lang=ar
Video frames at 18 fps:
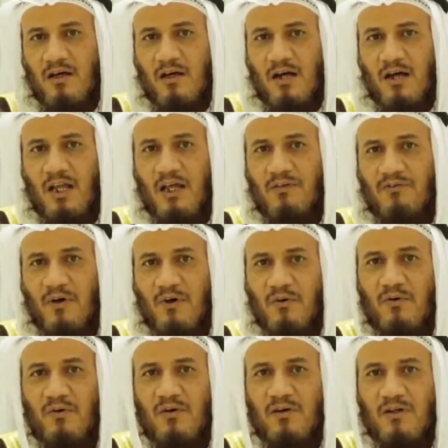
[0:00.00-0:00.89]

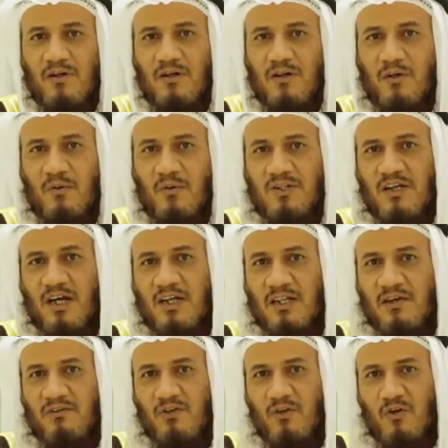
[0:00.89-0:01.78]
خلفه
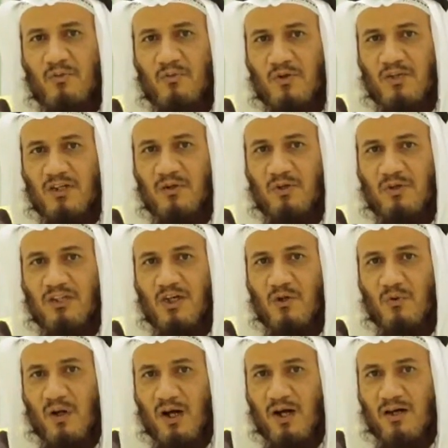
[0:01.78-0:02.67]
وزاد في عمره
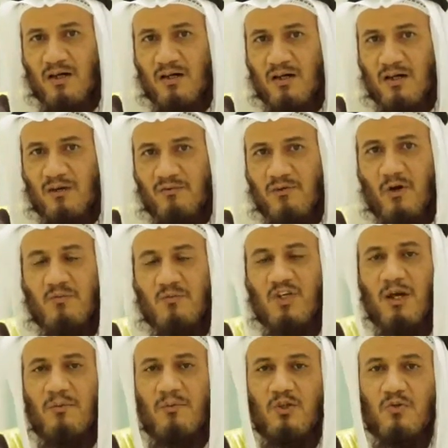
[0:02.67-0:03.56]
وتقواه فهم
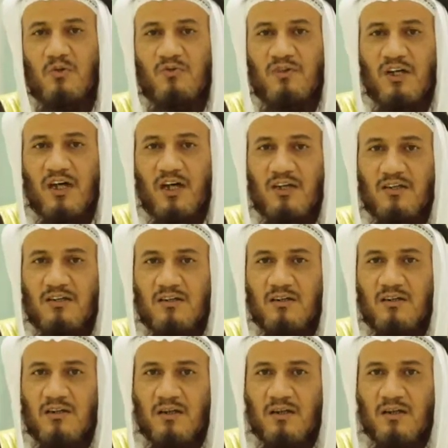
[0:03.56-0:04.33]
شامة في الخير